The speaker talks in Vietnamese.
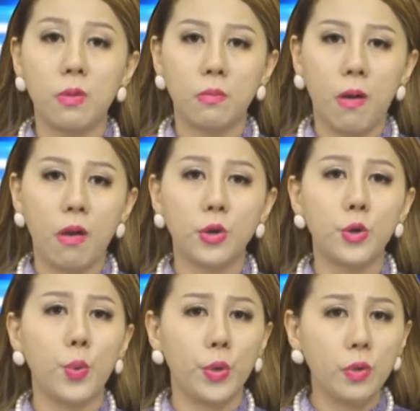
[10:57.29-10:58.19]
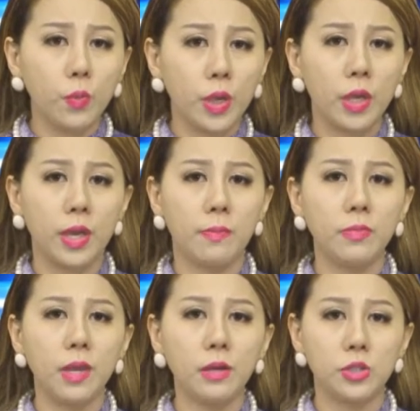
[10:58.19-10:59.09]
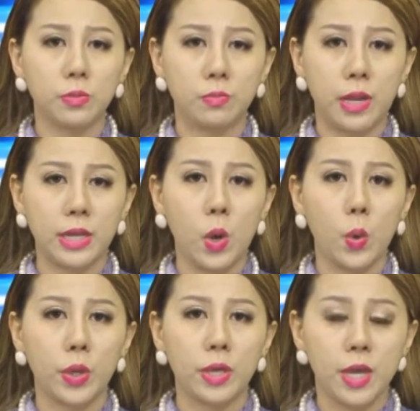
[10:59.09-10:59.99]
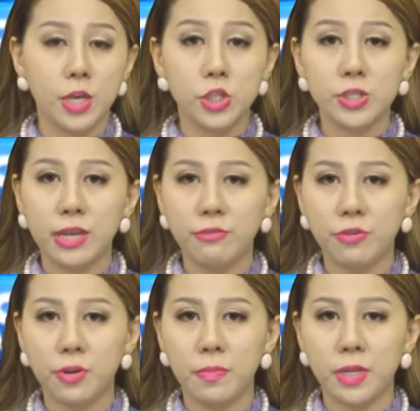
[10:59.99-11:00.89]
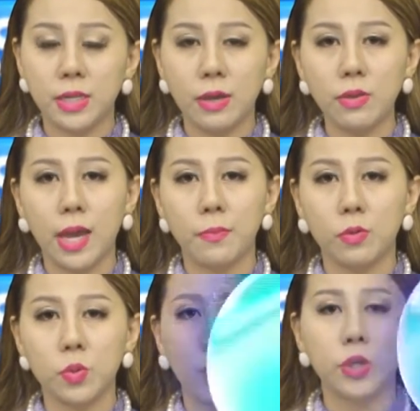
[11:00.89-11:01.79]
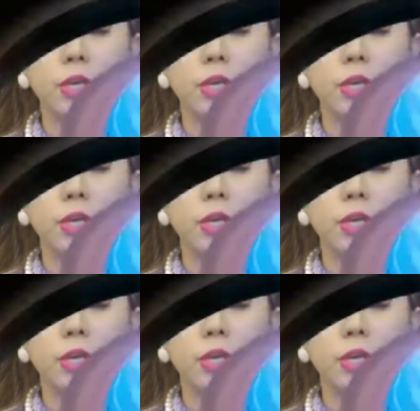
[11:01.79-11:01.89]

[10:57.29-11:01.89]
bò đuổi nguy hiểm nhất trong lễ hội San Fermin kéo dài một tuần